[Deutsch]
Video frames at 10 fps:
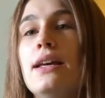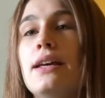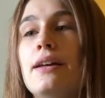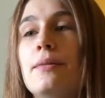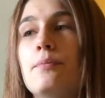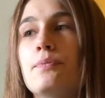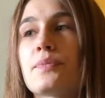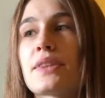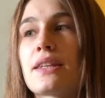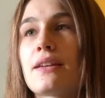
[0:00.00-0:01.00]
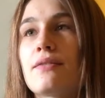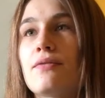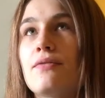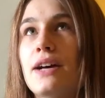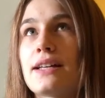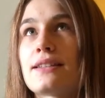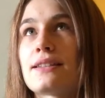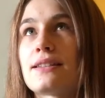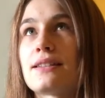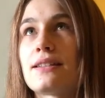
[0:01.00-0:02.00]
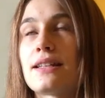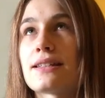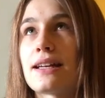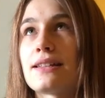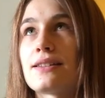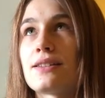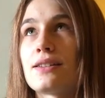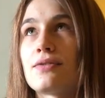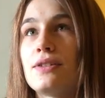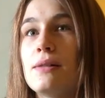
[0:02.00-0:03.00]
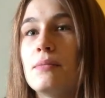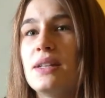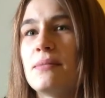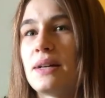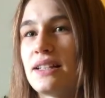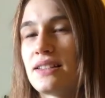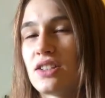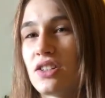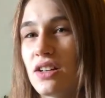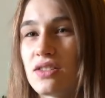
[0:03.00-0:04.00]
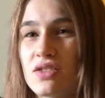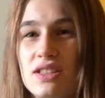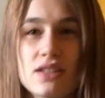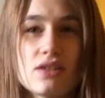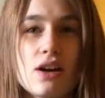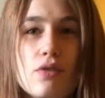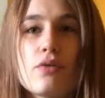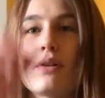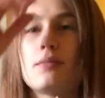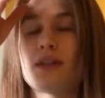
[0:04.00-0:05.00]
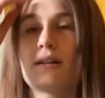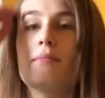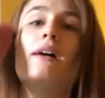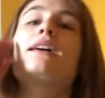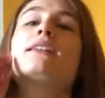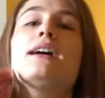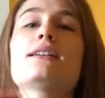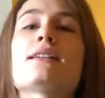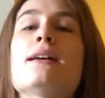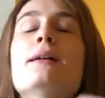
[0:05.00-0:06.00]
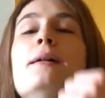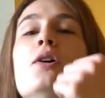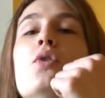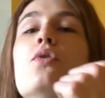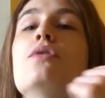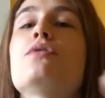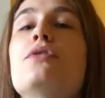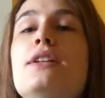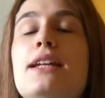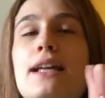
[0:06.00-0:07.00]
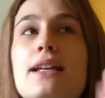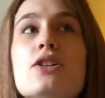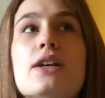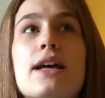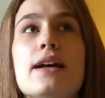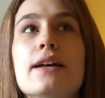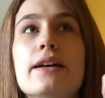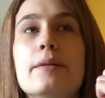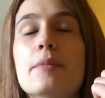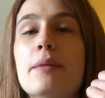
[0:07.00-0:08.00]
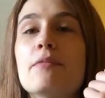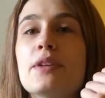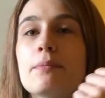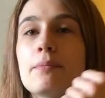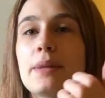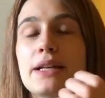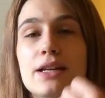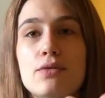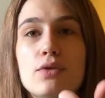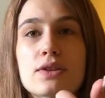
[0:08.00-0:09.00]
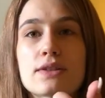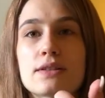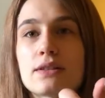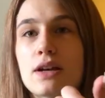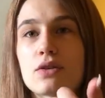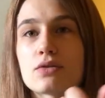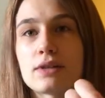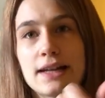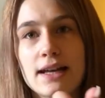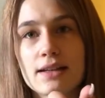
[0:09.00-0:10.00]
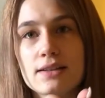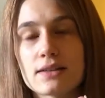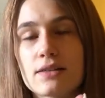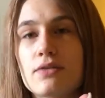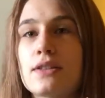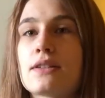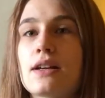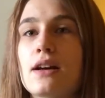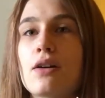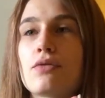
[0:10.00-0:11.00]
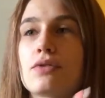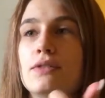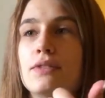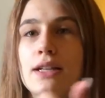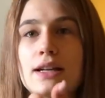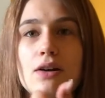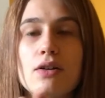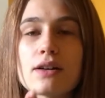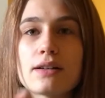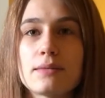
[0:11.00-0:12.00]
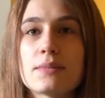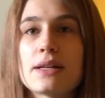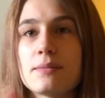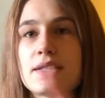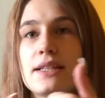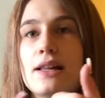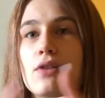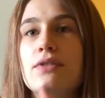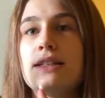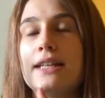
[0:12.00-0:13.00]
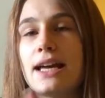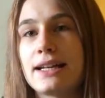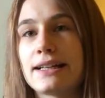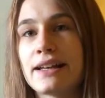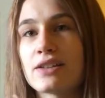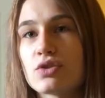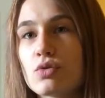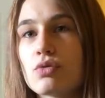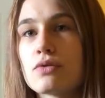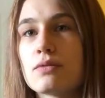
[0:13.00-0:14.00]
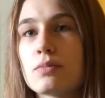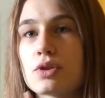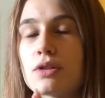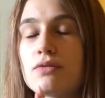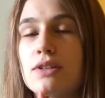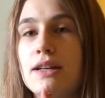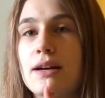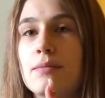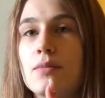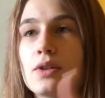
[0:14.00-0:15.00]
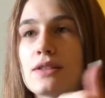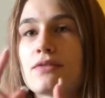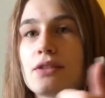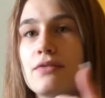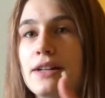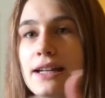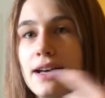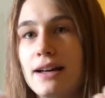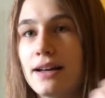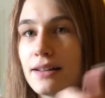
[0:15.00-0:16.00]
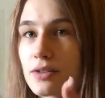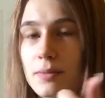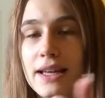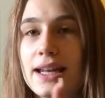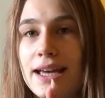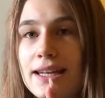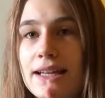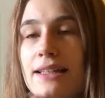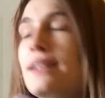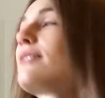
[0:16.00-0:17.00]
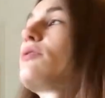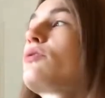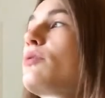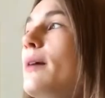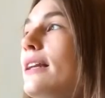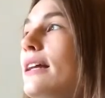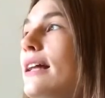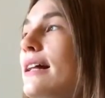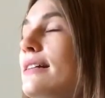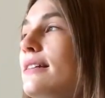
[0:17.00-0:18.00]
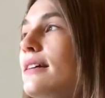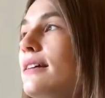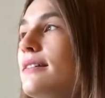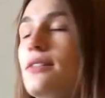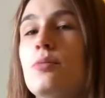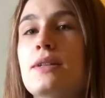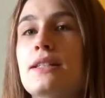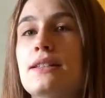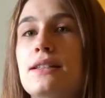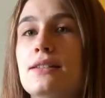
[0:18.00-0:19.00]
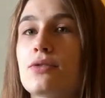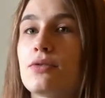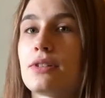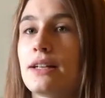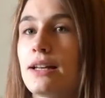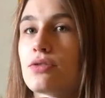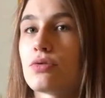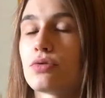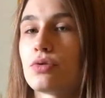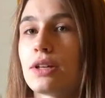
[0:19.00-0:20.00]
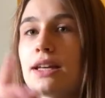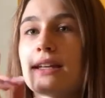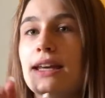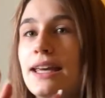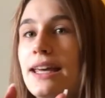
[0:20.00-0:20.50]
Ähm, was das Ganze viel minimalistischer, sortierter und aufgeräumter gemacht hat. Und für den anderen Schrank ähm, haben wir bei den Gewürzen auch so Glasgefäße gekauft, die wir dann auch im selben Stil auch wie die anderen Glasdosen beschriftet haben und das auf jeden Fall da zum einen einheitlich ist und zum anderen halt äh, sehr übersichtlich und klar strukturiert.